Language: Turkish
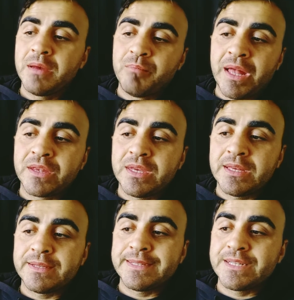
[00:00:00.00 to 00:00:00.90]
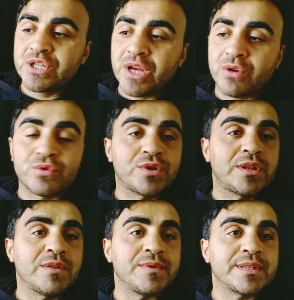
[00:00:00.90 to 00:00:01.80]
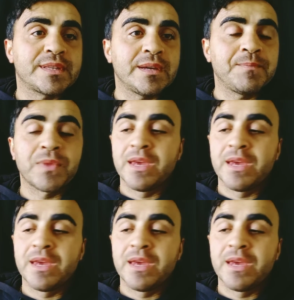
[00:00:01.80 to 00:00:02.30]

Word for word: belki Shakur Stevens'ı